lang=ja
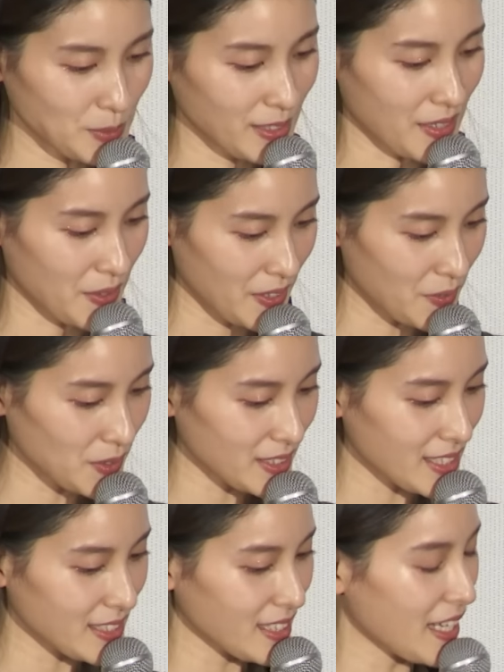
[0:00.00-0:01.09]
ムがこれほど
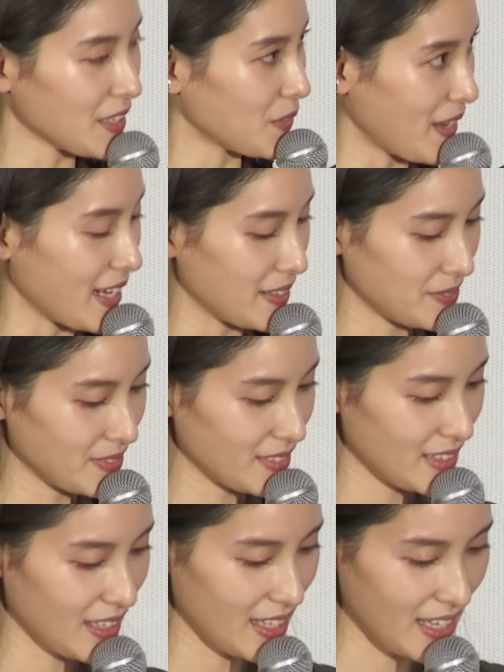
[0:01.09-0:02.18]
切ないのは
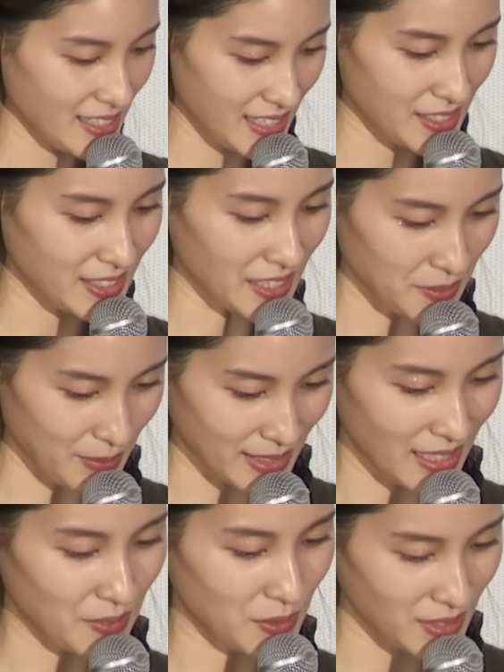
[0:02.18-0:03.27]
演じる佐久間
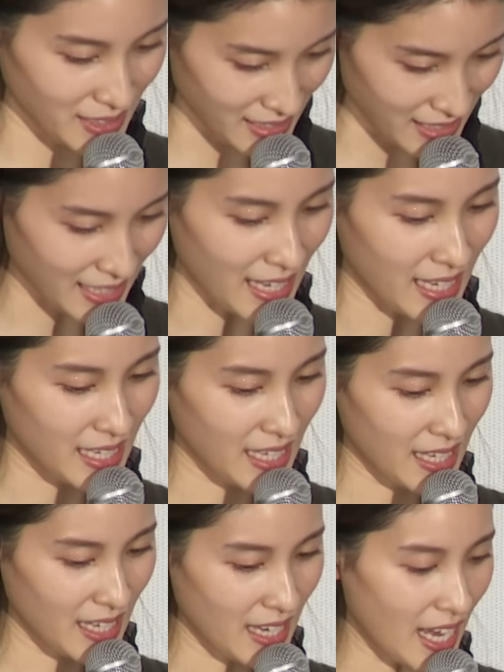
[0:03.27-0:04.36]
さんご自身が
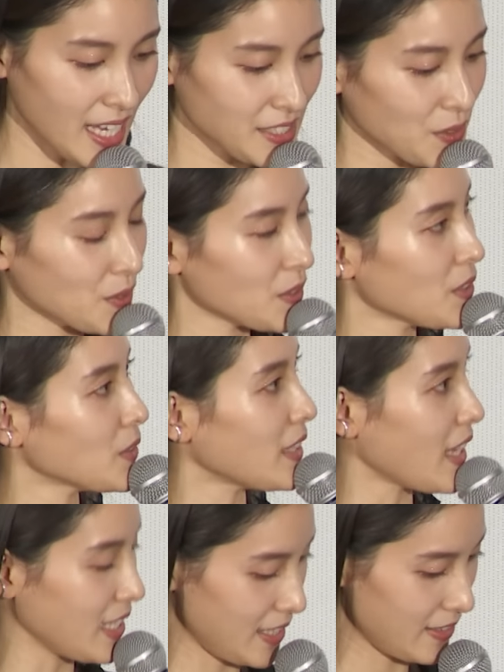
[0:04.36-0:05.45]
愛情の正
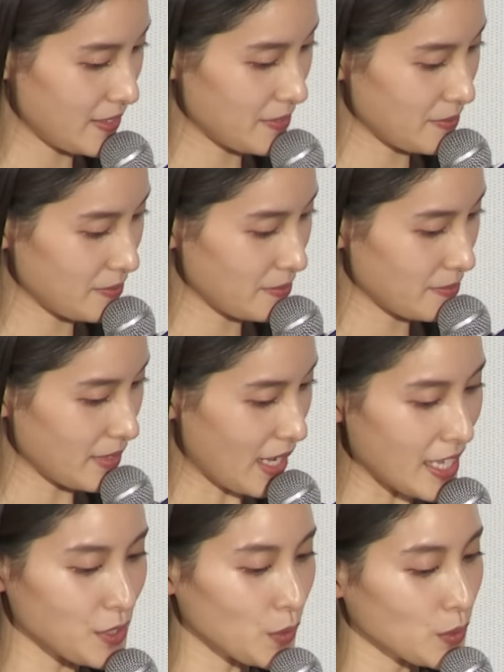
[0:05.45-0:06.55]
体に
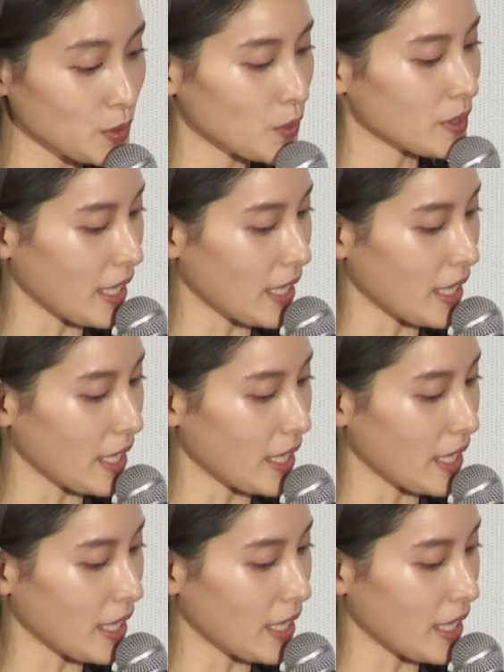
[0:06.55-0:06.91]
愛情の正